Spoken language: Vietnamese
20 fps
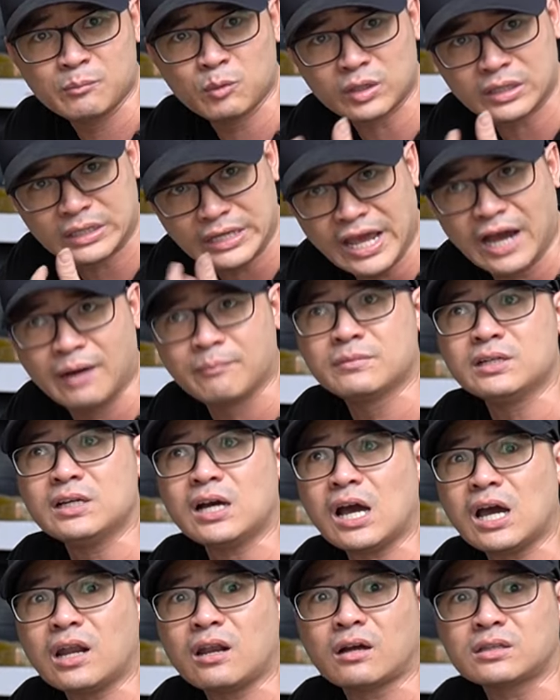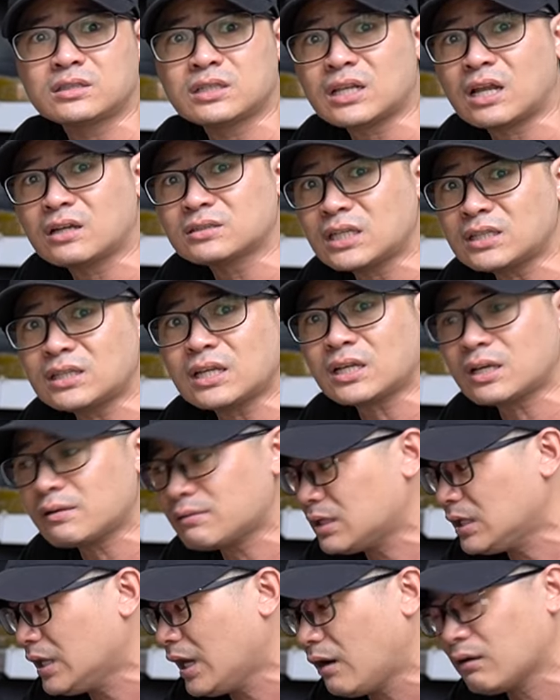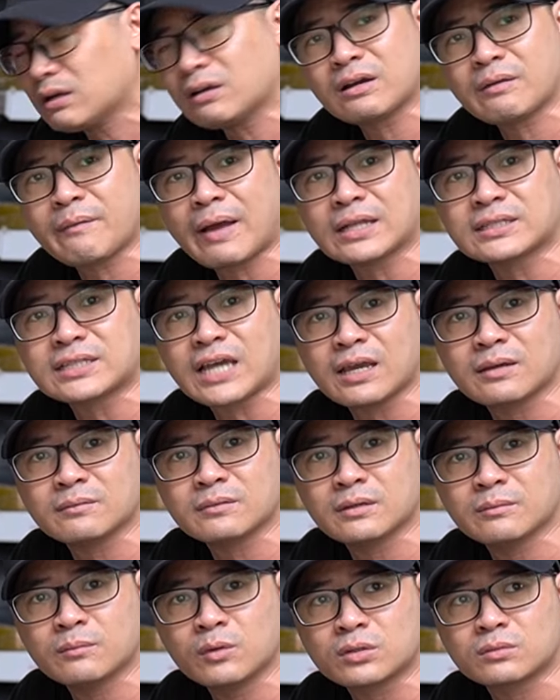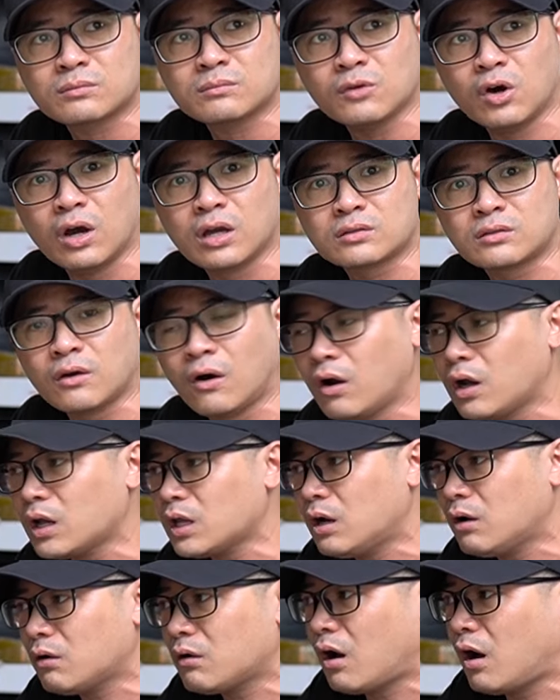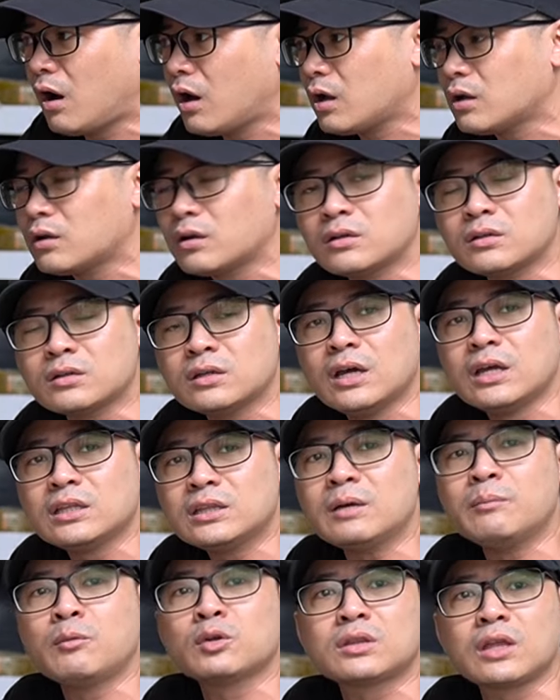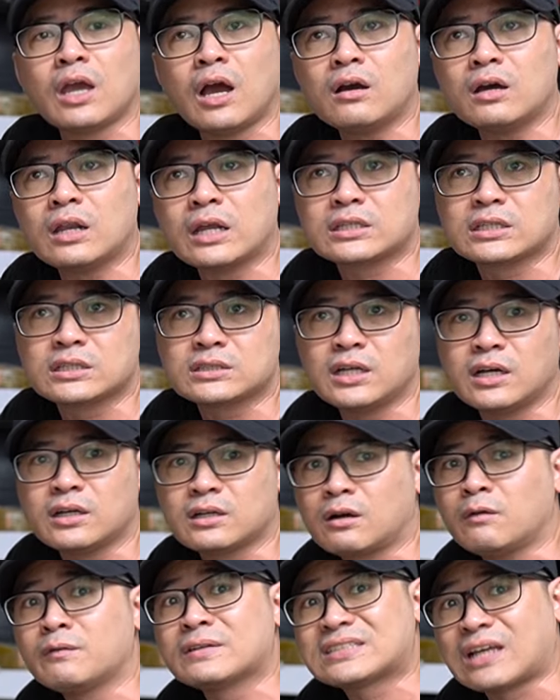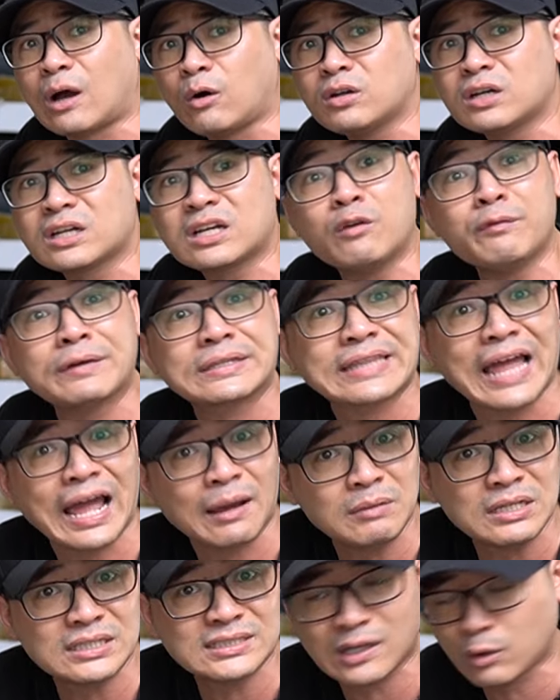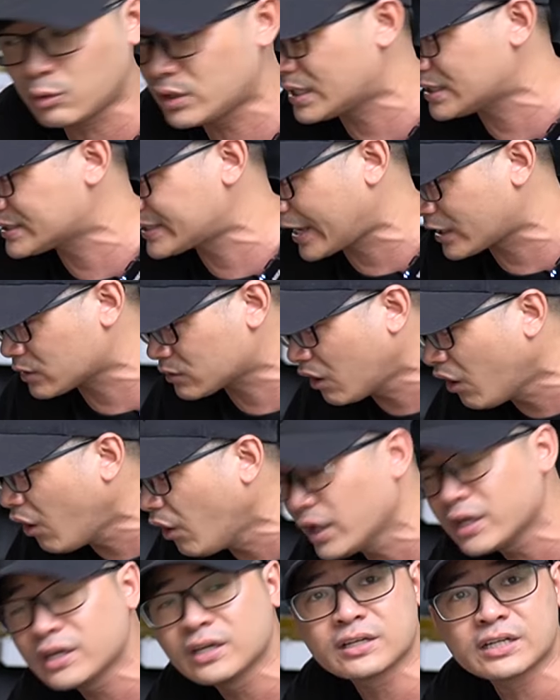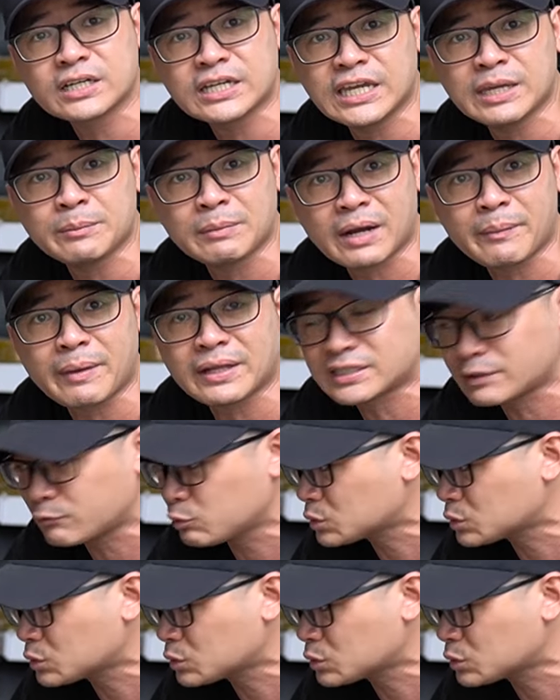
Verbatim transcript: Một điểm nữa đó chính là rất tiết kiệm nhiên liệu, khi các bạn chạy một buổi tối đâu đó nó tức một tiếng con này chỉ rơi 0,6 đến 0,8 lít dầu diesel thôi khi mà các bạn chạy